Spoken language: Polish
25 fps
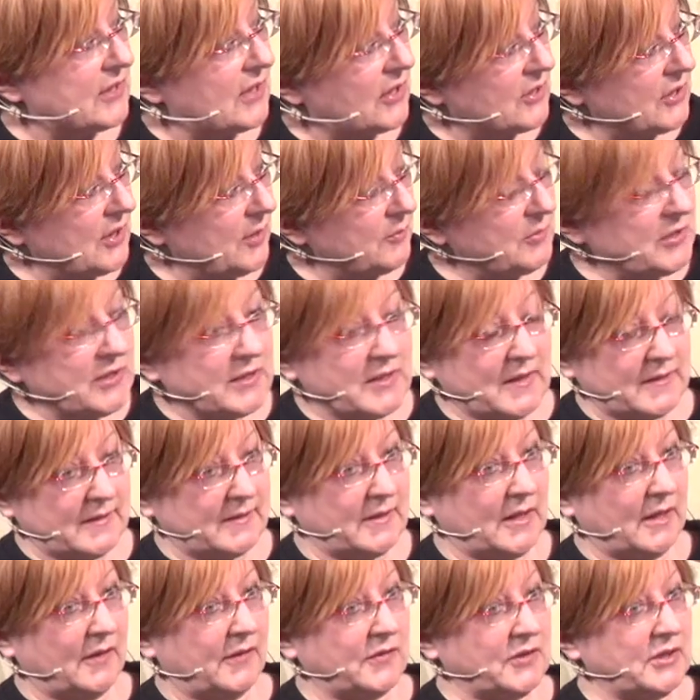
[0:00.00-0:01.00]
Zaczynam się
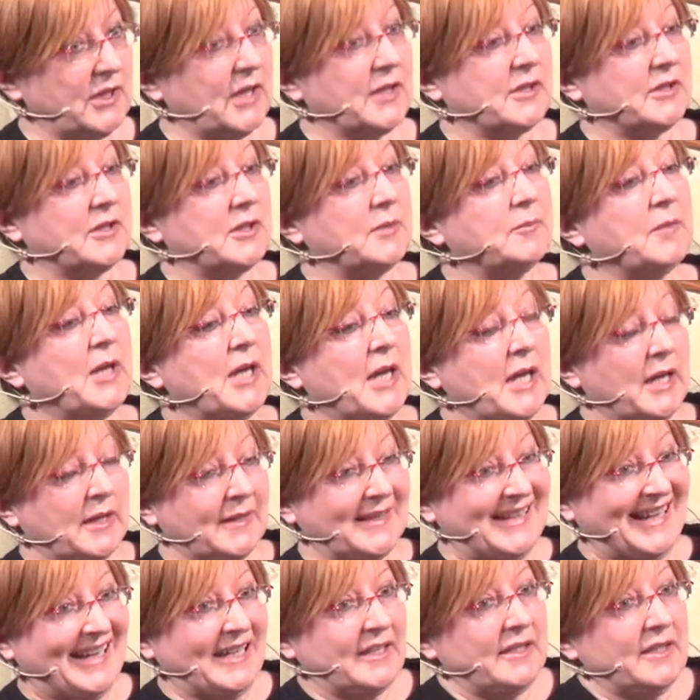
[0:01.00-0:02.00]
zastanawiać Właśnie. nad tym,
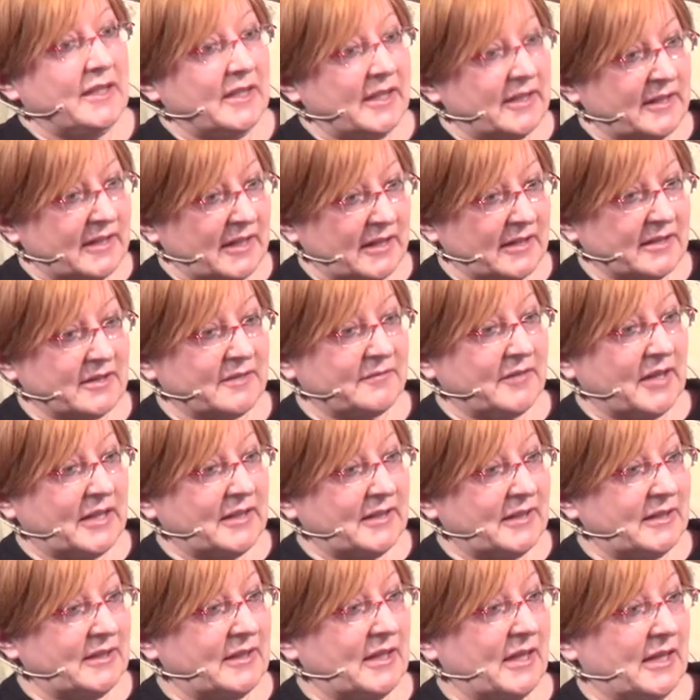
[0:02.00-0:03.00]
na ile tak
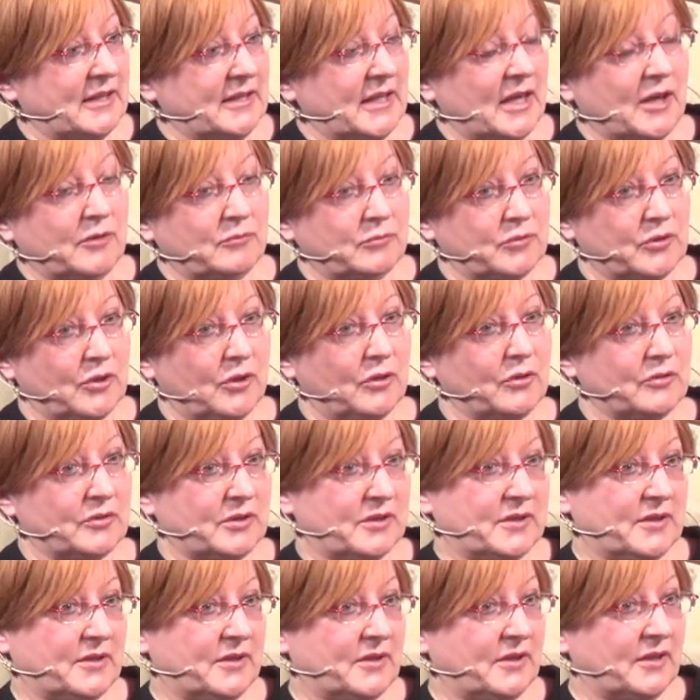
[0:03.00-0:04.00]
zwany teatr
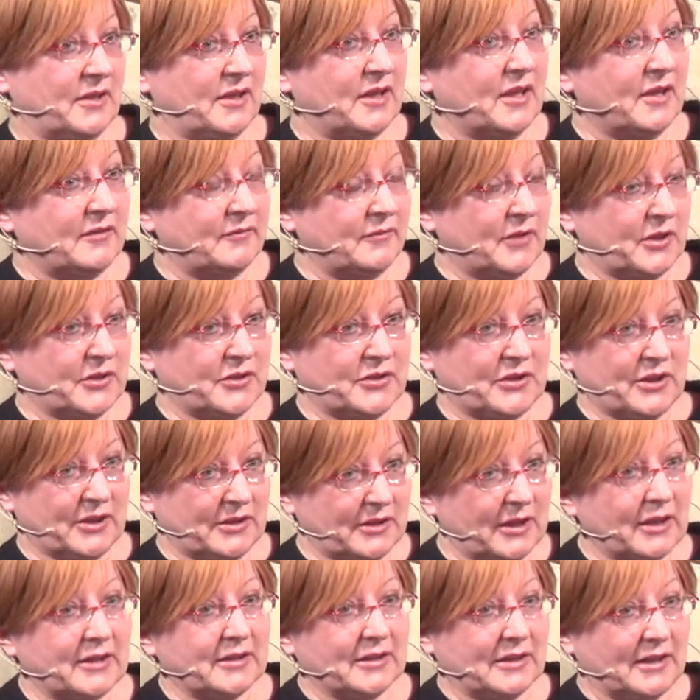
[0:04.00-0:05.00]
autorski właśnie
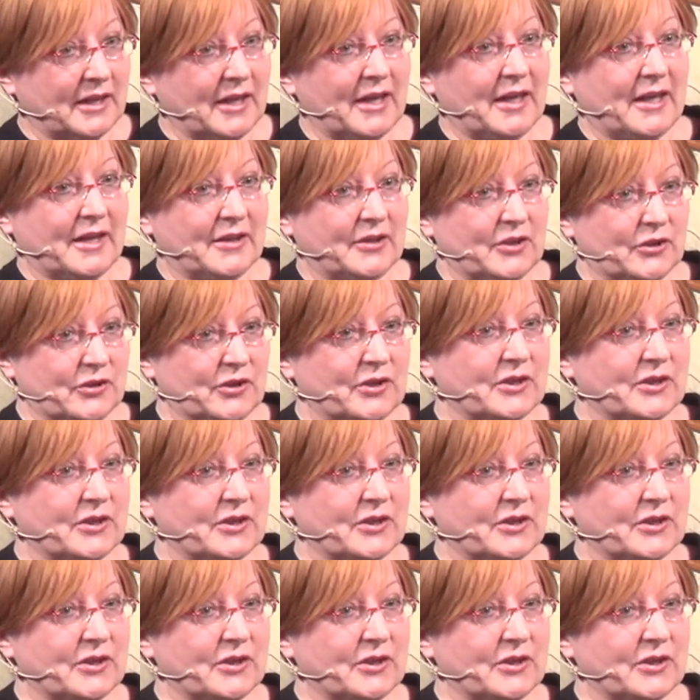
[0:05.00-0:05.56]
ten teatr,